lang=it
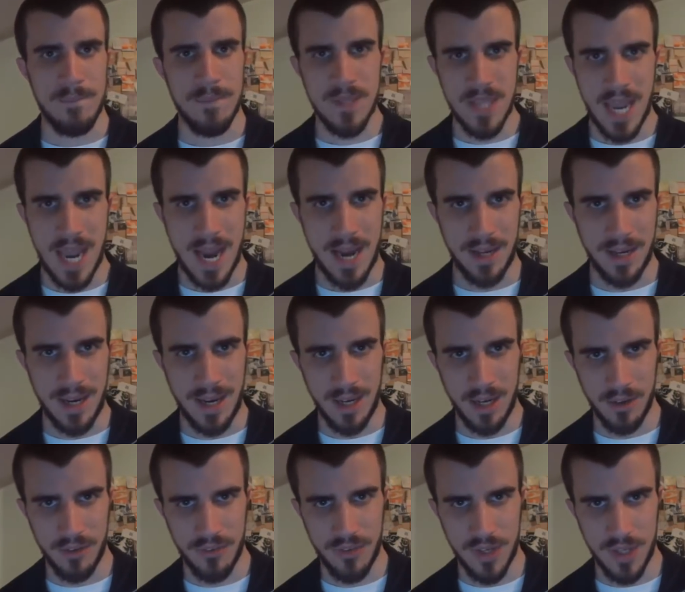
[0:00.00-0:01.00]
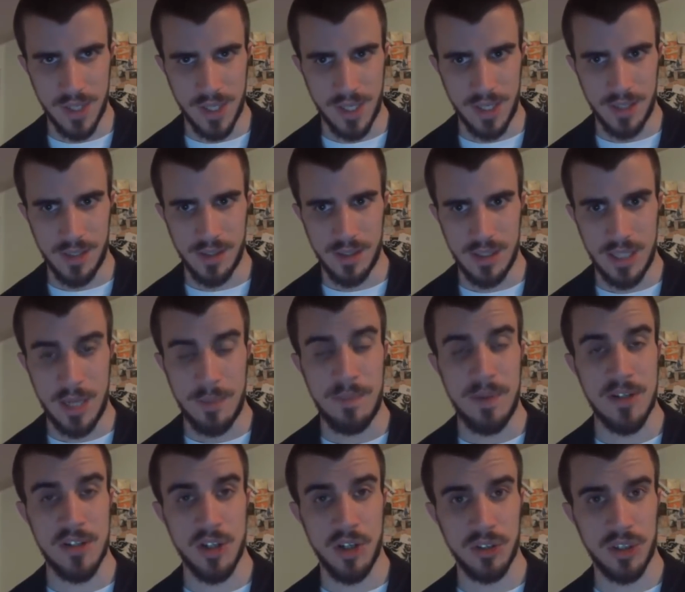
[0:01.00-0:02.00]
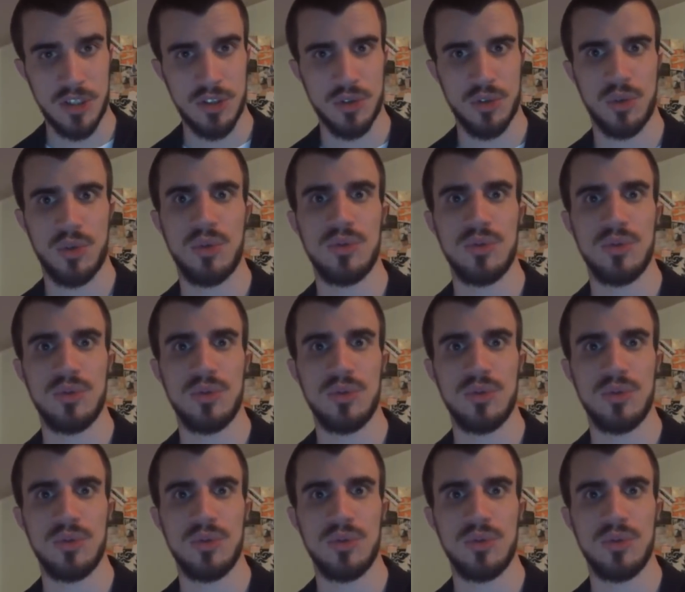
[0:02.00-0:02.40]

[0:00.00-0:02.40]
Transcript: ieri alla fine gli episodi sono